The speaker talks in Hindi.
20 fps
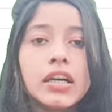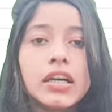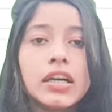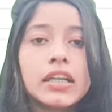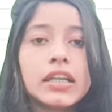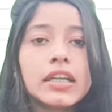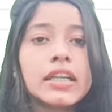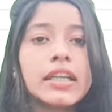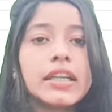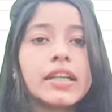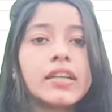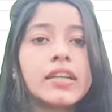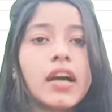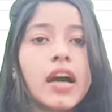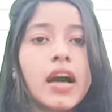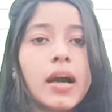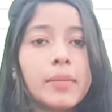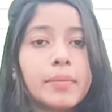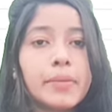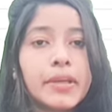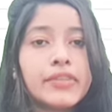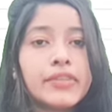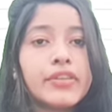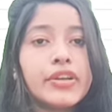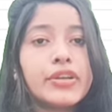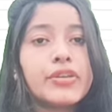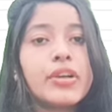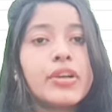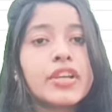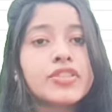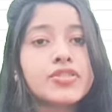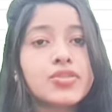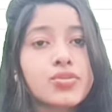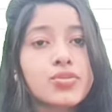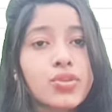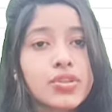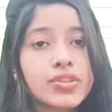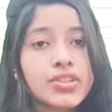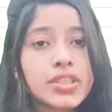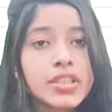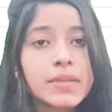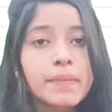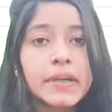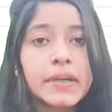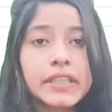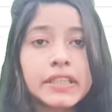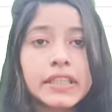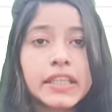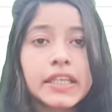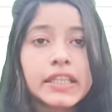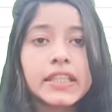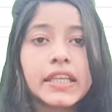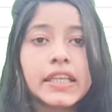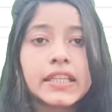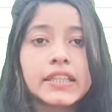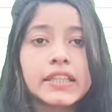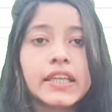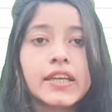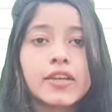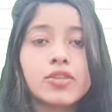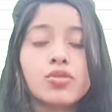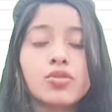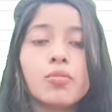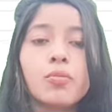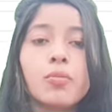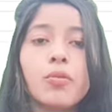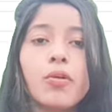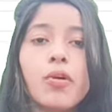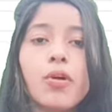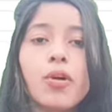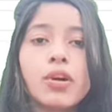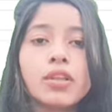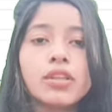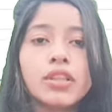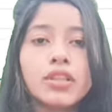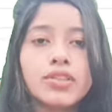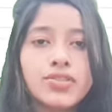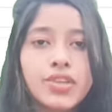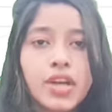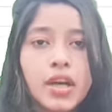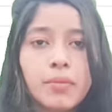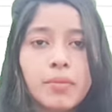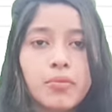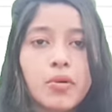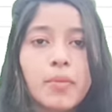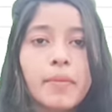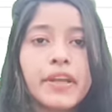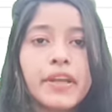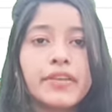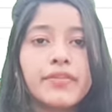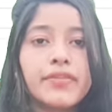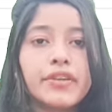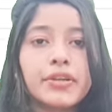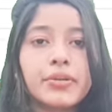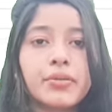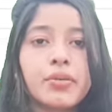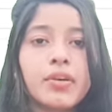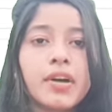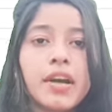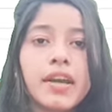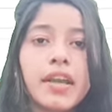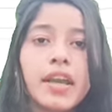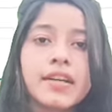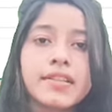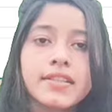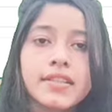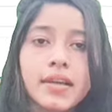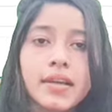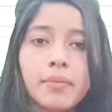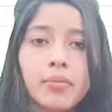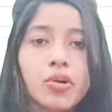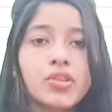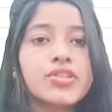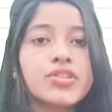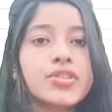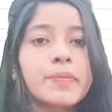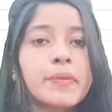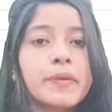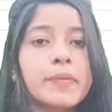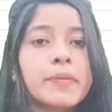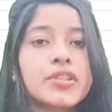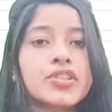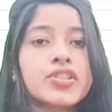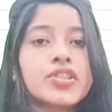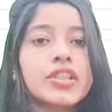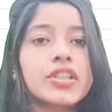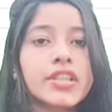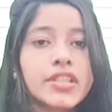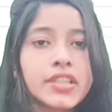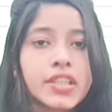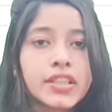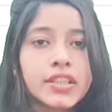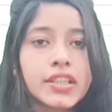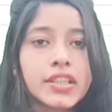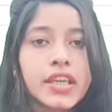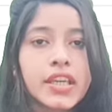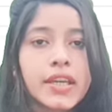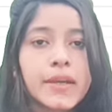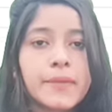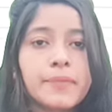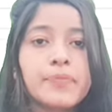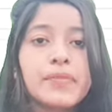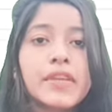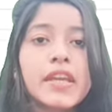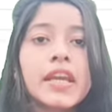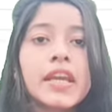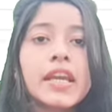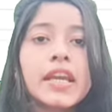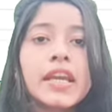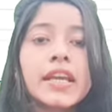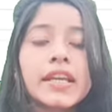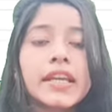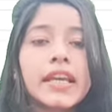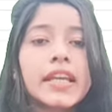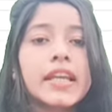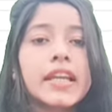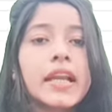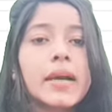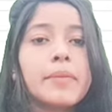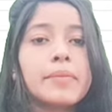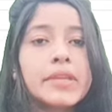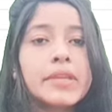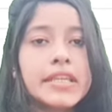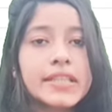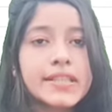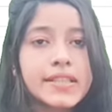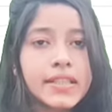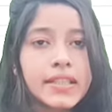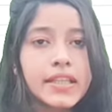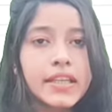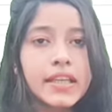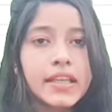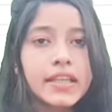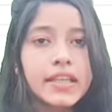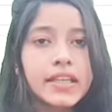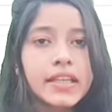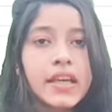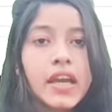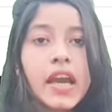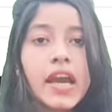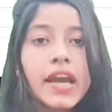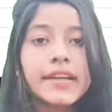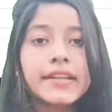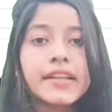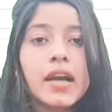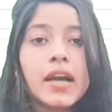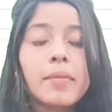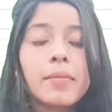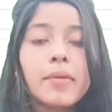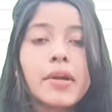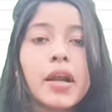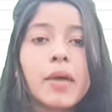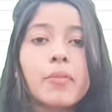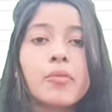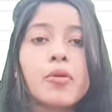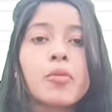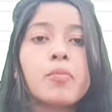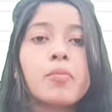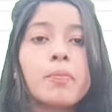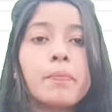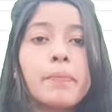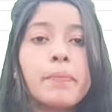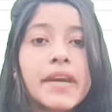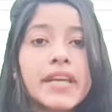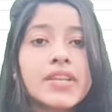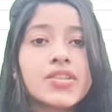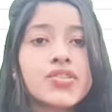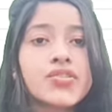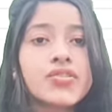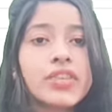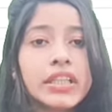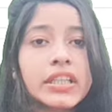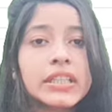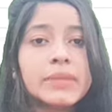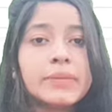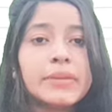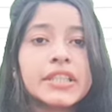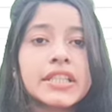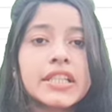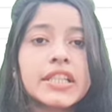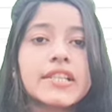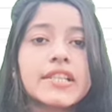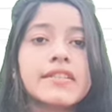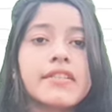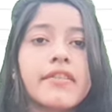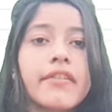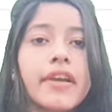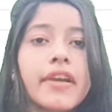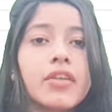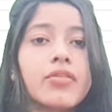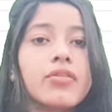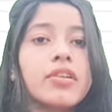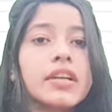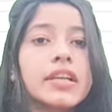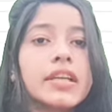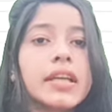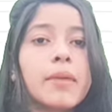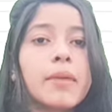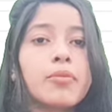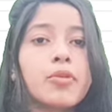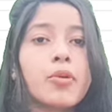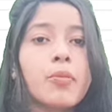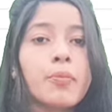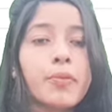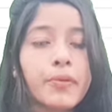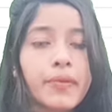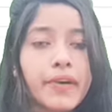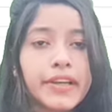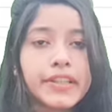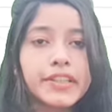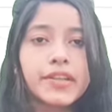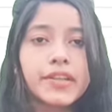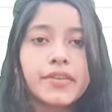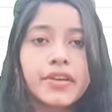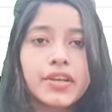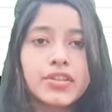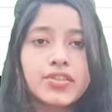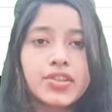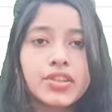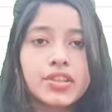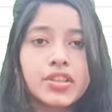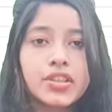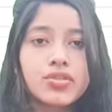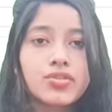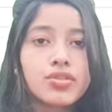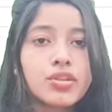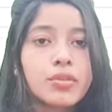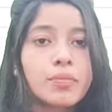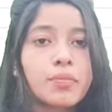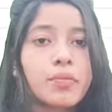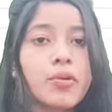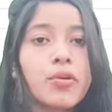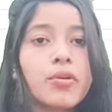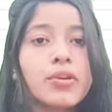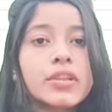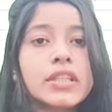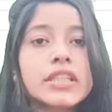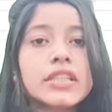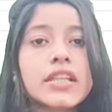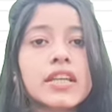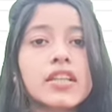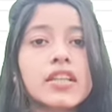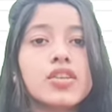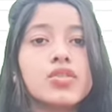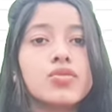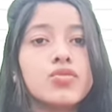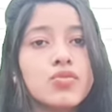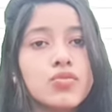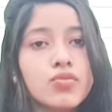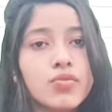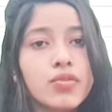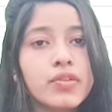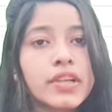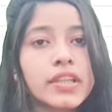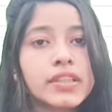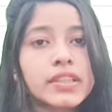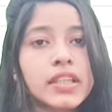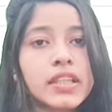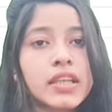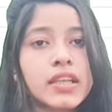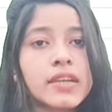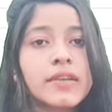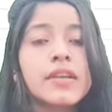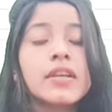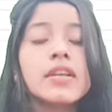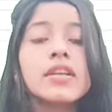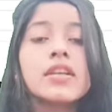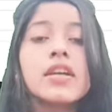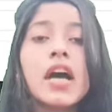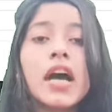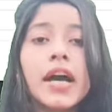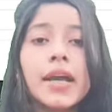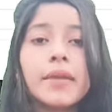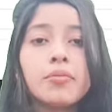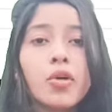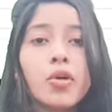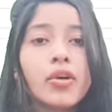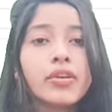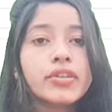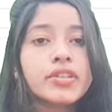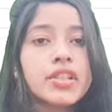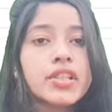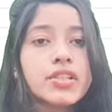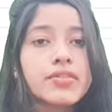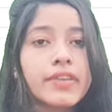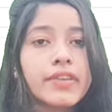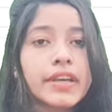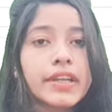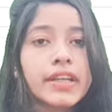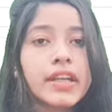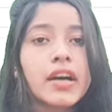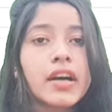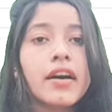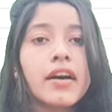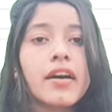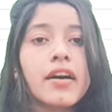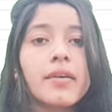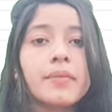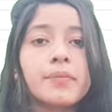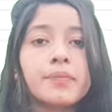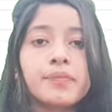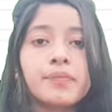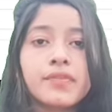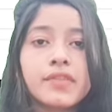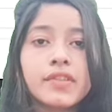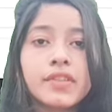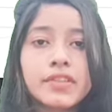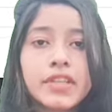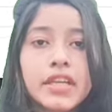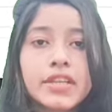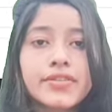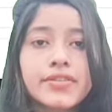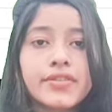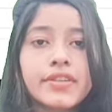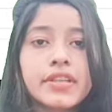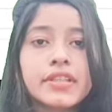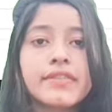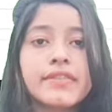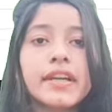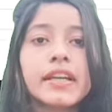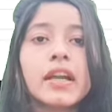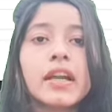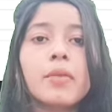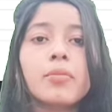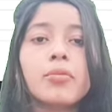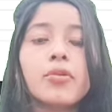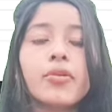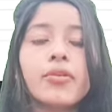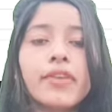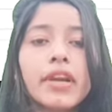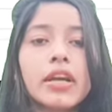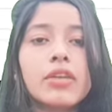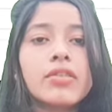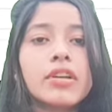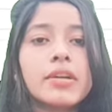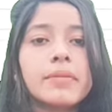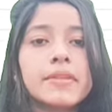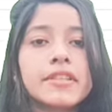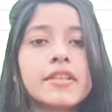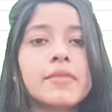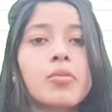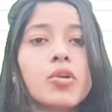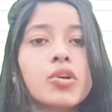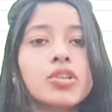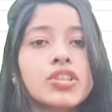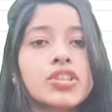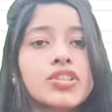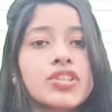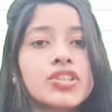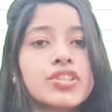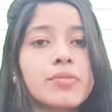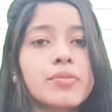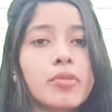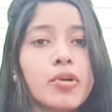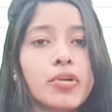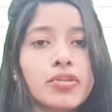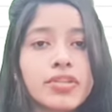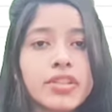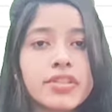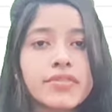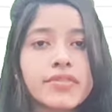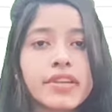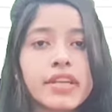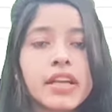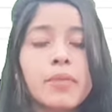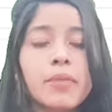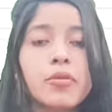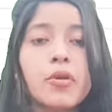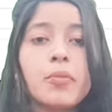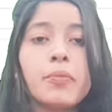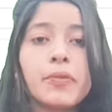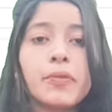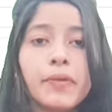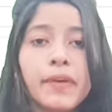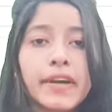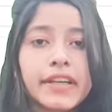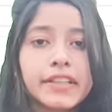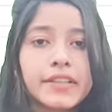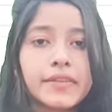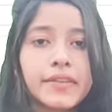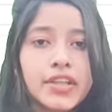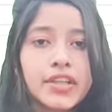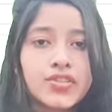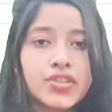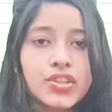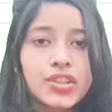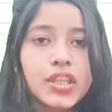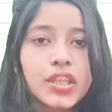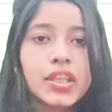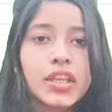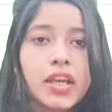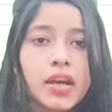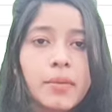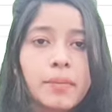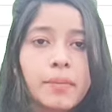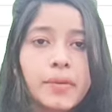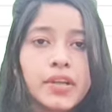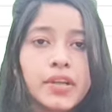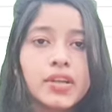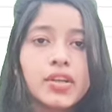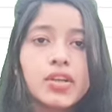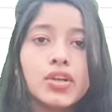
अगर आप इन वीडियो लेक्चर को अच्छे से पढ़ते हैं देखते हैं तो बहुत अच्छा आपको बेनिफिट होगा यहाँ से आप बहुत अच्छी प्रिपरेशन कर सकते हैं केरला पीएससी के लिए एंड यहाँ पर आपको बेस्ट स्टडी मटेरियल्स रेगुलरली आपको प्रोवाइड करवाया जाता है जो कि बहुत ही ज़्यादा यूज़फुल रहता है एंड मॉक टेस्ट वगैरह टेस्ट सीरीज वगैरह आपको रेगुलर बेस बहुत अच्छे अच्छे मॉक टेस्ट वगैरह आपको प्रोवाइड करवाया जाता है यहाँ पर